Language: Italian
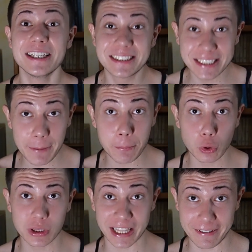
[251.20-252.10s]
sia
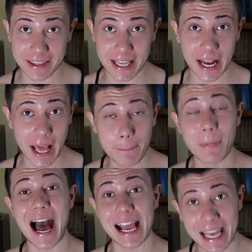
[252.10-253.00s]
brutta da vedere
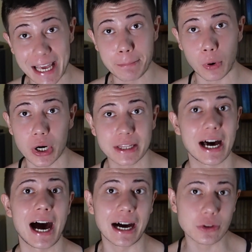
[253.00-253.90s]
ma anche che
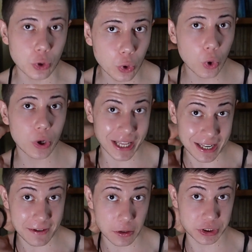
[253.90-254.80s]
porta a dolori a
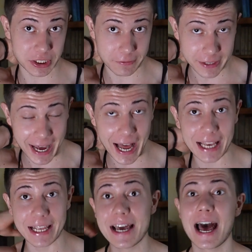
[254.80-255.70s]
livello
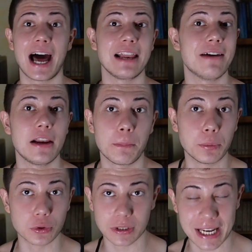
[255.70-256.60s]
cervicale a livello
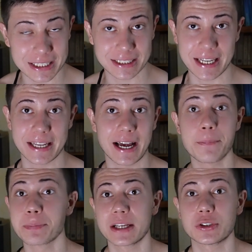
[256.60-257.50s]
appunto della
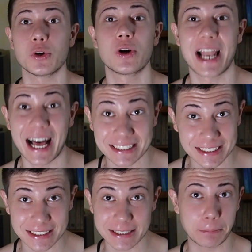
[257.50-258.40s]
schiena che sono
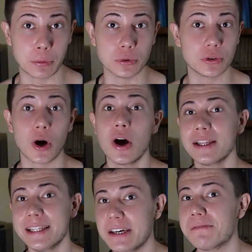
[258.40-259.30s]
classici appunto
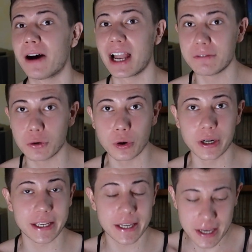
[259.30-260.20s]
di chi fa
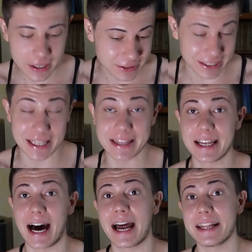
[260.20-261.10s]
lavori
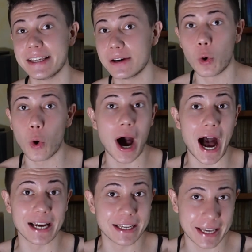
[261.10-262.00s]
sedentari o
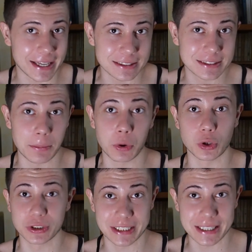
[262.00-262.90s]
anche diciamo
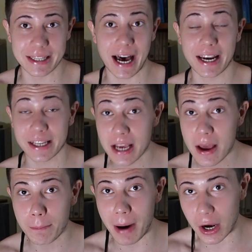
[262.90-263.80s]
non sedentari
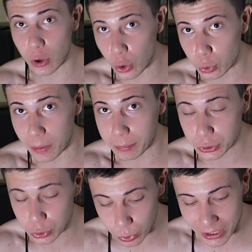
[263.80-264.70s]
ma con una
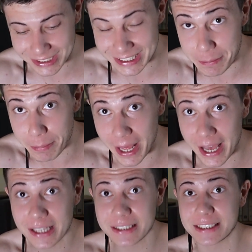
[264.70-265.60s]
postura
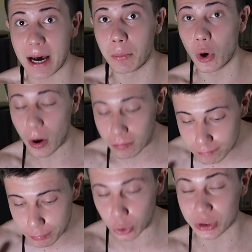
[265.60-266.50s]
sempre diciamo
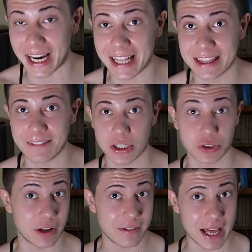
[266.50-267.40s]
protratta
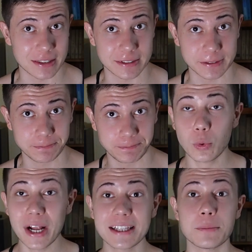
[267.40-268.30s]
verso l'avanti.
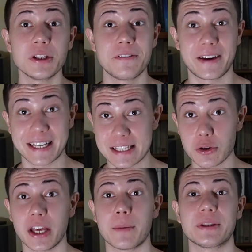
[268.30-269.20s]
Un'altra
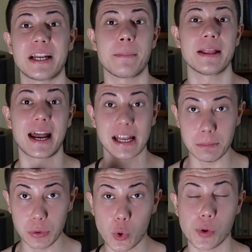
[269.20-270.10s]
modificazione che potrebbe dare il
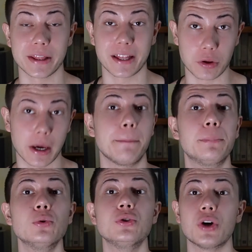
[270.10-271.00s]
mewing, dato che
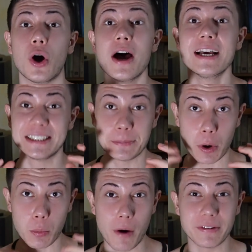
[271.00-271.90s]
appunto si
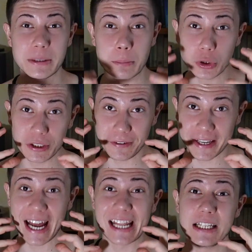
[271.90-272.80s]
promuove di
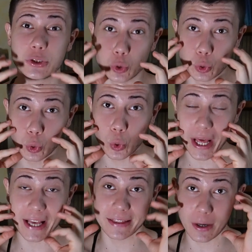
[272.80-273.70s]
modificare le
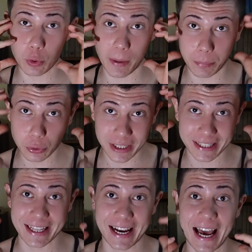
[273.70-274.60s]
suture da cui appunto è
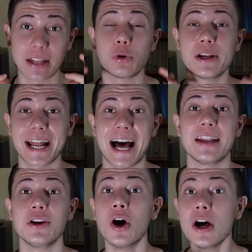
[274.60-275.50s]
attaccato il
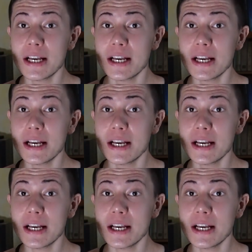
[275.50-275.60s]
cranio,